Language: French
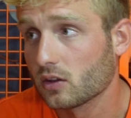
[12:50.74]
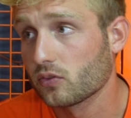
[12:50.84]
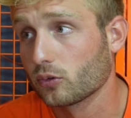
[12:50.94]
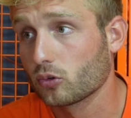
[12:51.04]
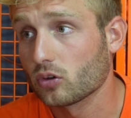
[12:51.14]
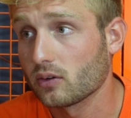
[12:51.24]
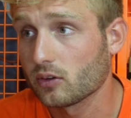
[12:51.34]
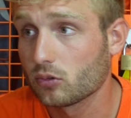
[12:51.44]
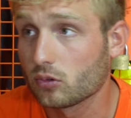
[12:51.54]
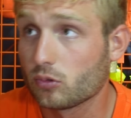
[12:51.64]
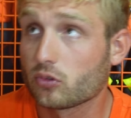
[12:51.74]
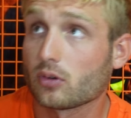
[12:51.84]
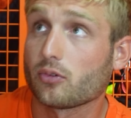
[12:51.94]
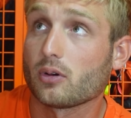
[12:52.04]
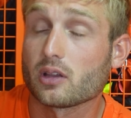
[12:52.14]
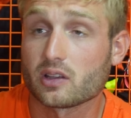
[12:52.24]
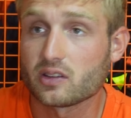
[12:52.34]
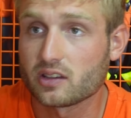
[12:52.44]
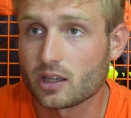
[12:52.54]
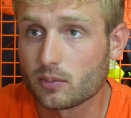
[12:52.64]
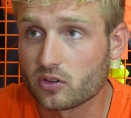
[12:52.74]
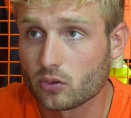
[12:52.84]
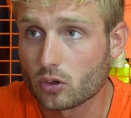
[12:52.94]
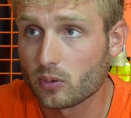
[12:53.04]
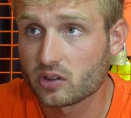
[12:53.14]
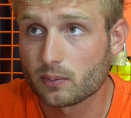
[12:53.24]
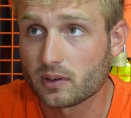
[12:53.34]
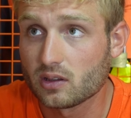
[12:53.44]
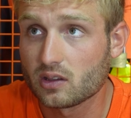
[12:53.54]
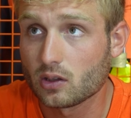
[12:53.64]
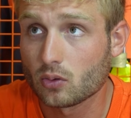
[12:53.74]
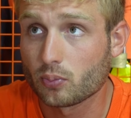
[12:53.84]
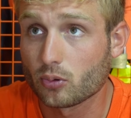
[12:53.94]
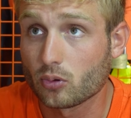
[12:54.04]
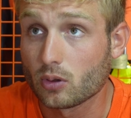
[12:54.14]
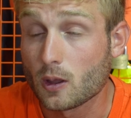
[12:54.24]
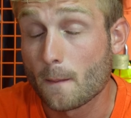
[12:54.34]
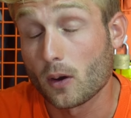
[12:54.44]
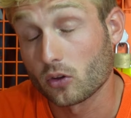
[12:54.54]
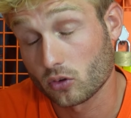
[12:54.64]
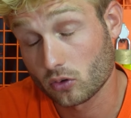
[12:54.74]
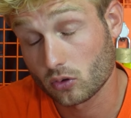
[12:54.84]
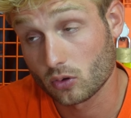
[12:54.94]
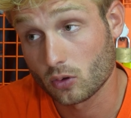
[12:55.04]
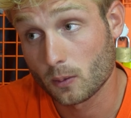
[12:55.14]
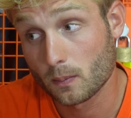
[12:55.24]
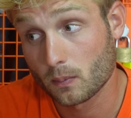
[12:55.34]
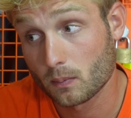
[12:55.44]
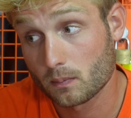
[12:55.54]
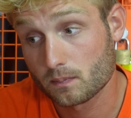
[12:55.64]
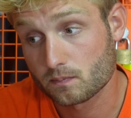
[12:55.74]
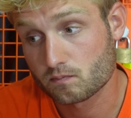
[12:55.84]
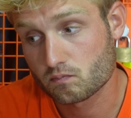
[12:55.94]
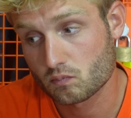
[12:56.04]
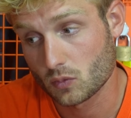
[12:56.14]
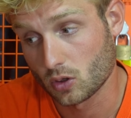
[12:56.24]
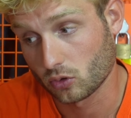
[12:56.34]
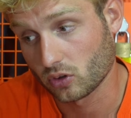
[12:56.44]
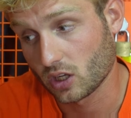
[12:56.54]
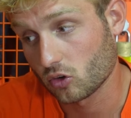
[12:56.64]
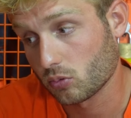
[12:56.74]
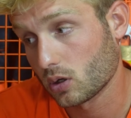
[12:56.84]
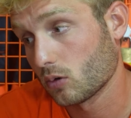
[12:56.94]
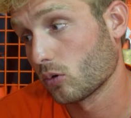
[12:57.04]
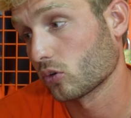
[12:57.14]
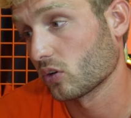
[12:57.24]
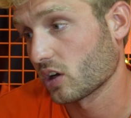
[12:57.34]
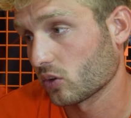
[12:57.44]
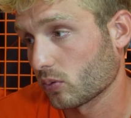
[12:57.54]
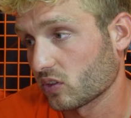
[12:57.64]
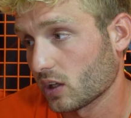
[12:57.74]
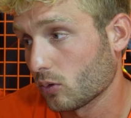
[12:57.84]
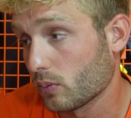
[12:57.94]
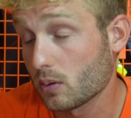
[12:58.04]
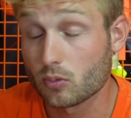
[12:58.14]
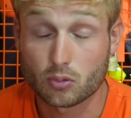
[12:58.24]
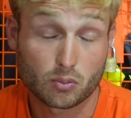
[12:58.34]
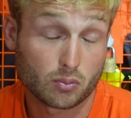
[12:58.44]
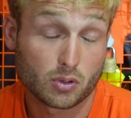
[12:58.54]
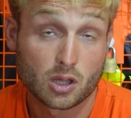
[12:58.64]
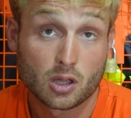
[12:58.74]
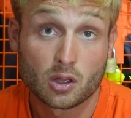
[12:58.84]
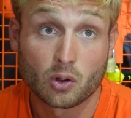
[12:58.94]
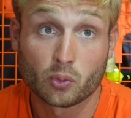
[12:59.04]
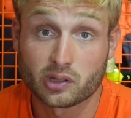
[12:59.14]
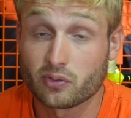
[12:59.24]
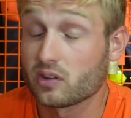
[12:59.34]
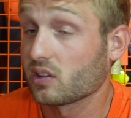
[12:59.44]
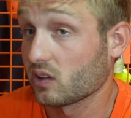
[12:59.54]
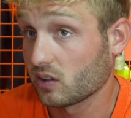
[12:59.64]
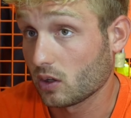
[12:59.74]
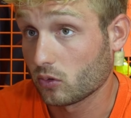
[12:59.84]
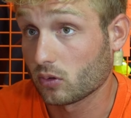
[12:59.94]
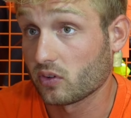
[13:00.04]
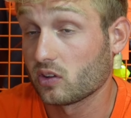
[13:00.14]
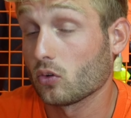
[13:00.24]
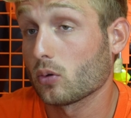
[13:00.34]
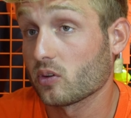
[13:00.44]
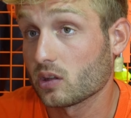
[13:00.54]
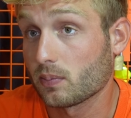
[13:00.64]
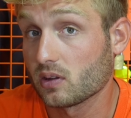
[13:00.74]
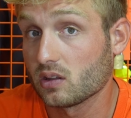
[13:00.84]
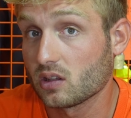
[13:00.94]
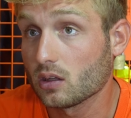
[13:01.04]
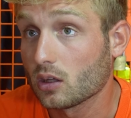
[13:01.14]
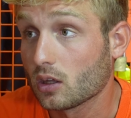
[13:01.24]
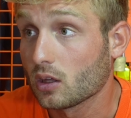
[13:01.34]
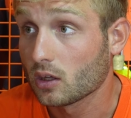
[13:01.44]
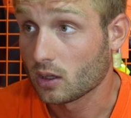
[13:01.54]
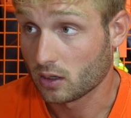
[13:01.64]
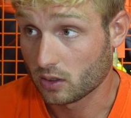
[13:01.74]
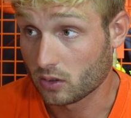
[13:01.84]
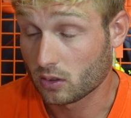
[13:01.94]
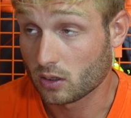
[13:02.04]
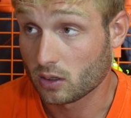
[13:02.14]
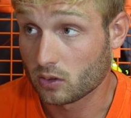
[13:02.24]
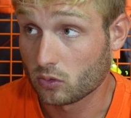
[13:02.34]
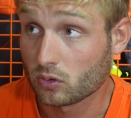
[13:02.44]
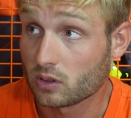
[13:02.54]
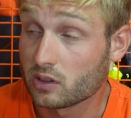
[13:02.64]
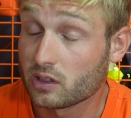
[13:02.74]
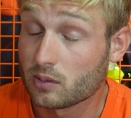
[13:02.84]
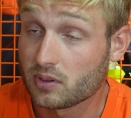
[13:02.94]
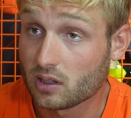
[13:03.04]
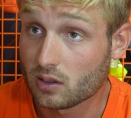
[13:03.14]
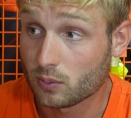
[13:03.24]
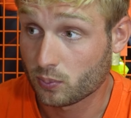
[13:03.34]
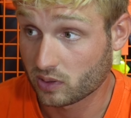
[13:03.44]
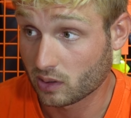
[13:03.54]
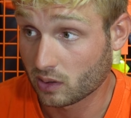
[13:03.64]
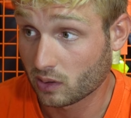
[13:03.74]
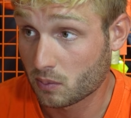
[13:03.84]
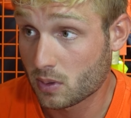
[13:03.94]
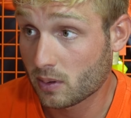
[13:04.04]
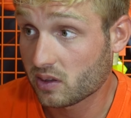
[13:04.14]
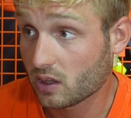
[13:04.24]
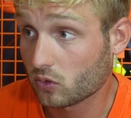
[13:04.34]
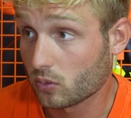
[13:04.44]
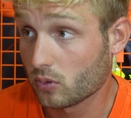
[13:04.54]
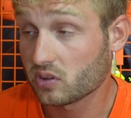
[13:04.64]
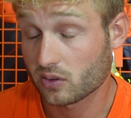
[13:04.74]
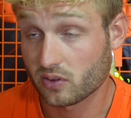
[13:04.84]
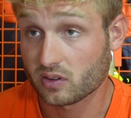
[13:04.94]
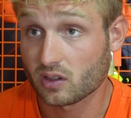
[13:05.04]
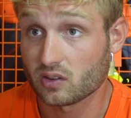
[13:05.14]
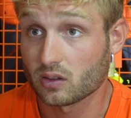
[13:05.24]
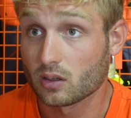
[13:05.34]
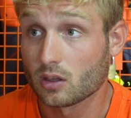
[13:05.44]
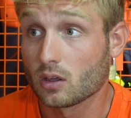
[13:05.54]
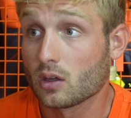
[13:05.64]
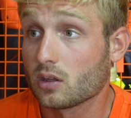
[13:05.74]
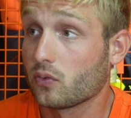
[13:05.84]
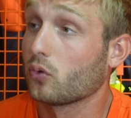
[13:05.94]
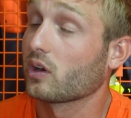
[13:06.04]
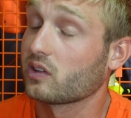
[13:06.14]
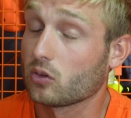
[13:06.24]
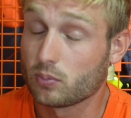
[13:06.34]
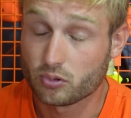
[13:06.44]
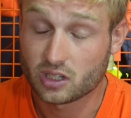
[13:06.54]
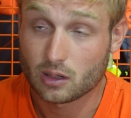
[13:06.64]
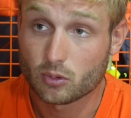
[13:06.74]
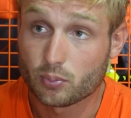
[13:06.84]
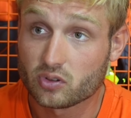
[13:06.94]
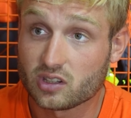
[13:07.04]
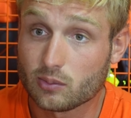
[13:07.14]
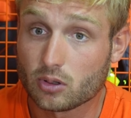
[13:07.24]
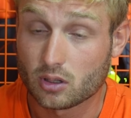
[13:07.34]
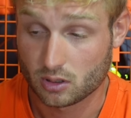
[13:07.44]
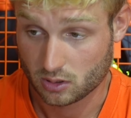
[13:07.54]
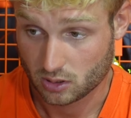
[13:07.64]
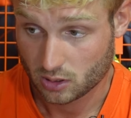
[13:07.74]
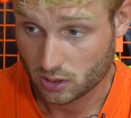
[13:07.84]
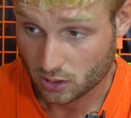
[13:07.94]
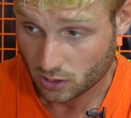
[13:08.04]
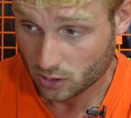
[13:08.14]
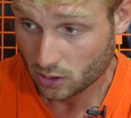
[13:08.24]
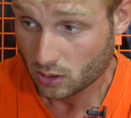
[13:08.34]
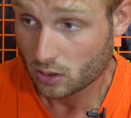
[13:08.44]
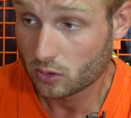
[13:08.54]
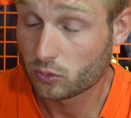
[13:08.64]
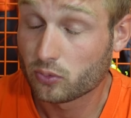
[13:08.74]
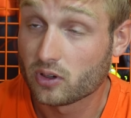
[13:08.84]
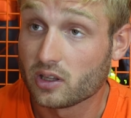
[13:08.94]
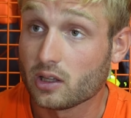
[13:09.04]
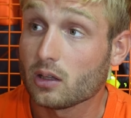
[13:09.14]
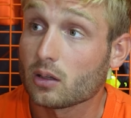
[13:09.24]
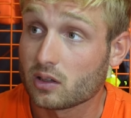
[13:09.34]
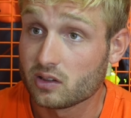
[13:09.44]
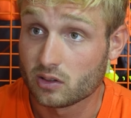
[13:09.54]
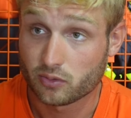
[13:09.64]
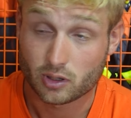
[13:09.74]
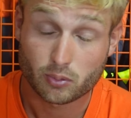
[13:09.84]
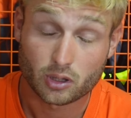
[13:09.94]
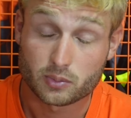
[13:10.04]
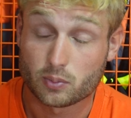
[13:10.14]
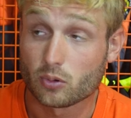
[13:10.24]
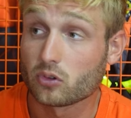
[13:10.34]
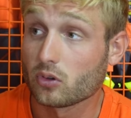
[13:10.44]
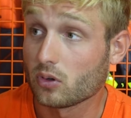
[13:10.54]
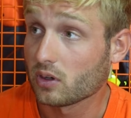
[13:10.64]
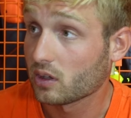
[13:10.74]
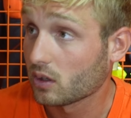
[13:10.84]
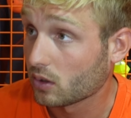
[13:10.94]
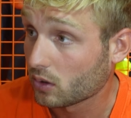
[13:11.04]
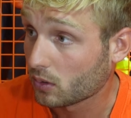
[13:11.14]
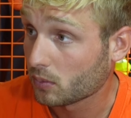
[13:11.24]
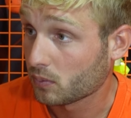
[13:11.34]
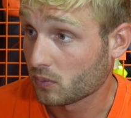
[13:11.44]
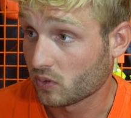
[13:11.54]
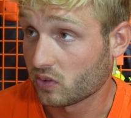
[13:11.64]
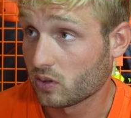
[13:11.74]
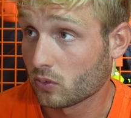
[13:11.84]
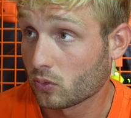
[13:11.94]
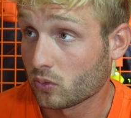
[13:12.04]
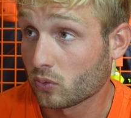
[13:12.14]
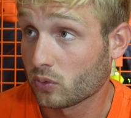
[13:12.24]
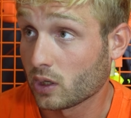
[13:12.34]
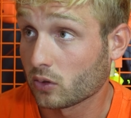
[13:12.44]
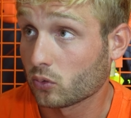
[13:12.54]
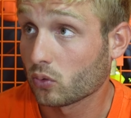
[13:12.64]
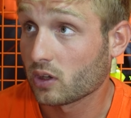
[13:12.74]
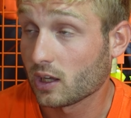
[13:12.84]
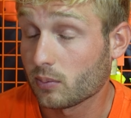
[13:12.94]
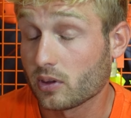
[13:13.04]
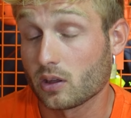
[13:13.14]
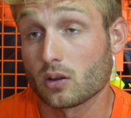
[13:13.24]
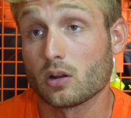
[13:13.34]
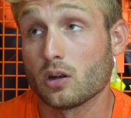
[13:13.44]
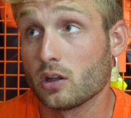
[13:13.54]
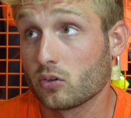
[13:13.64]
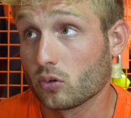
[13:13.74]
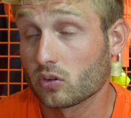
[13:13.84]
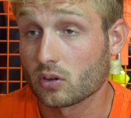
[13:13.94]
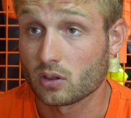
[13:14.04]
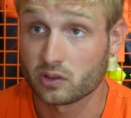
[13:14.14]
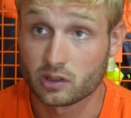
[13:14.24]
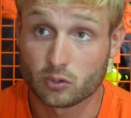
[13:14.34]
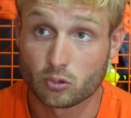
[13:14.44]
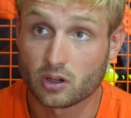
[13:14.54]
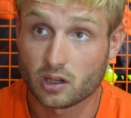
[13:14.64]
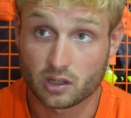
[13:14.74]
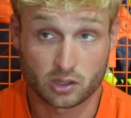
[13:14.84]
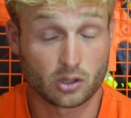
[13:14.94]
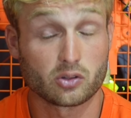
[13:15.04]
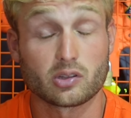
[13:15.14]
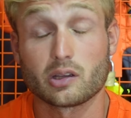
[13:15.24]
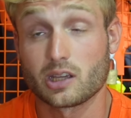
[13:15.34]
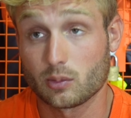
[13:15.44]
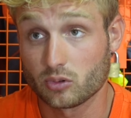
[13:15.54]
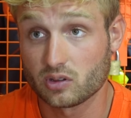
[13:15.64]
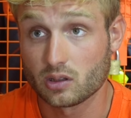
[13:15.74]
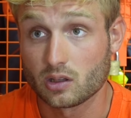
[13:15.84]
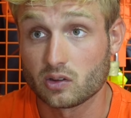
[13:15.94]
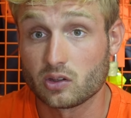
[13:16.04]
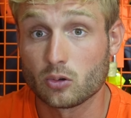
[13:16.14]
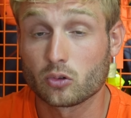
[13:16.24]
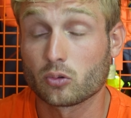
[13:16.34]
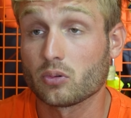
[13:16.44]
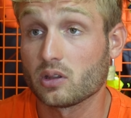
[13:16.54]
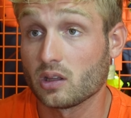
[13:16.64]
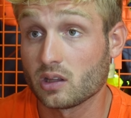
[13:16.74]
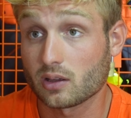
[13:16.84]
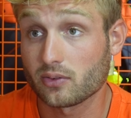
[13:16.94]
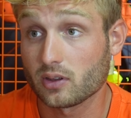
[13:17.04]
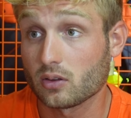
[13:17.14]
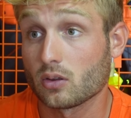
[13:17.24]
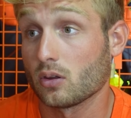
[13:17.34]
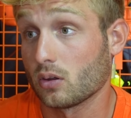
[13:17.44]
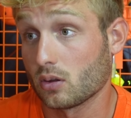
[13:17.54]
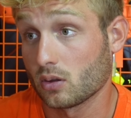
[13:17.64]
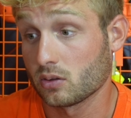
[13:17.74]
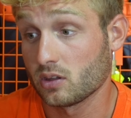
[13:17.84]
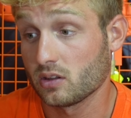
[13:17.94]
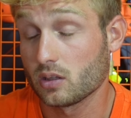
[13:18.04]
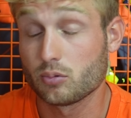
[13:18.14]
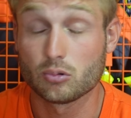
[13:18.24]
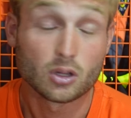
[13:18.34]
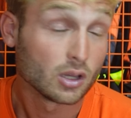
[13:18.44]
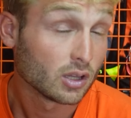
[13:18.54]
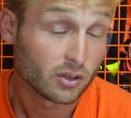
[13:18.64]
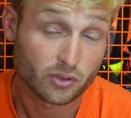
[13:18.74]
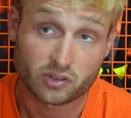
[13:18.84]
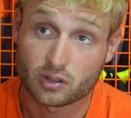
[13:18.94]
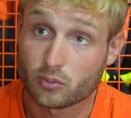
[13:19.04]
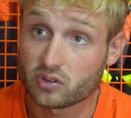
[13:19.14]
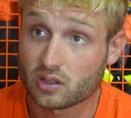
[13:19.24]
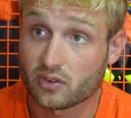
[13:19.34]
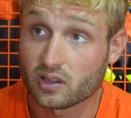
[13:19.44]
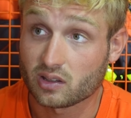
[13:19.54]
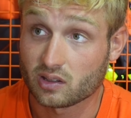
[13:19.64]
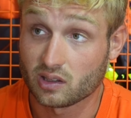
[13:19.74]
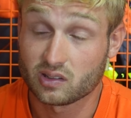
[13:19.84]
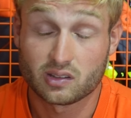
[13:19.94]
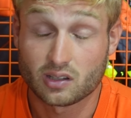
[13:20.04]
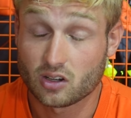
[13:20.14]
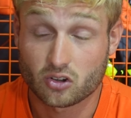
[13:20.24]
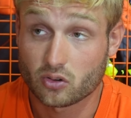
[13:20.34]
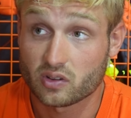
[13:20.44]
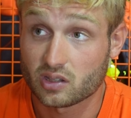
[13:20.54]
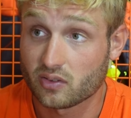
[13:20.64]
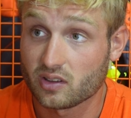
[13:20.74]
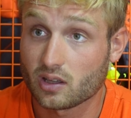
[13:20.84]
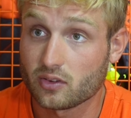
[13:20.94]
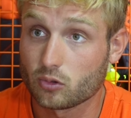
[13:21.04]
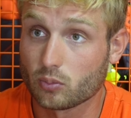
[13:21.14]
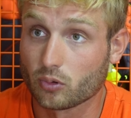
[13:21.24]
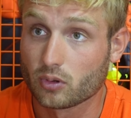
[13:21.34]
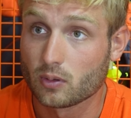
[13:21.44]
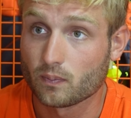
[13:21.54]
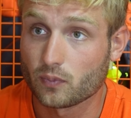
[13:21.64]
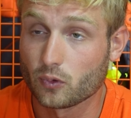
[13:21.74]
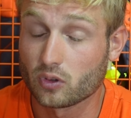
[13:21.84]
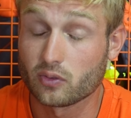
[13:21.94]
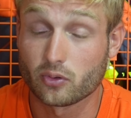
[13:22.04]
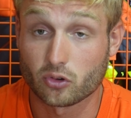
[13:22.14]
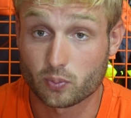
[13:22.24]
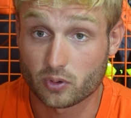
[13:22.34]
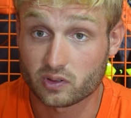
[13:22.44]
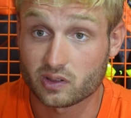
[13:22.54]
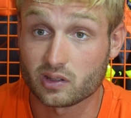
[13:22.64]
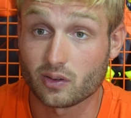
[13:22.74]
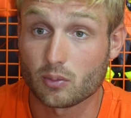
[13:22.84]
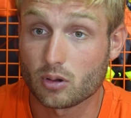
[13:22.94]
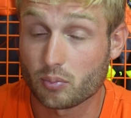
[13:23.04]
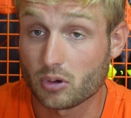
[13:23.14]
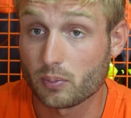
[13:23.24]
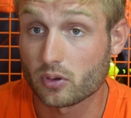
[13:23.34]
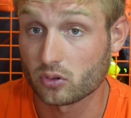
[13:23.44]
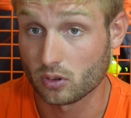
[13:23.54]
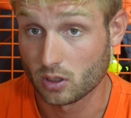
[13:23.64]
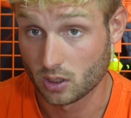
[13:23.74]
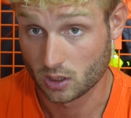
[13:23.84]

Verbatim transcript: Il faut toujours avoir du, sang-froid et rester calme. Si on commence à paniquer, on peut, en tant que. tant qu'adjoint ou en tant que responsable, même, euh, ça fait stresser les autres. En fait, si on commence à paniquer, les, autres équipiers, même indirectement, fait stresser. Il faut rester le plus calme possible souffler, quitter il faut prendre un petit peu de temps. Et si on a un ton calme les autres, ça découlera et il sera calme aussi. Si le ton est énervé euh, dès le début, forcément ça va être exciter les gens et ça va énerver tout le monde. Donc il faut, je pense, ça c'est vraiment un point important,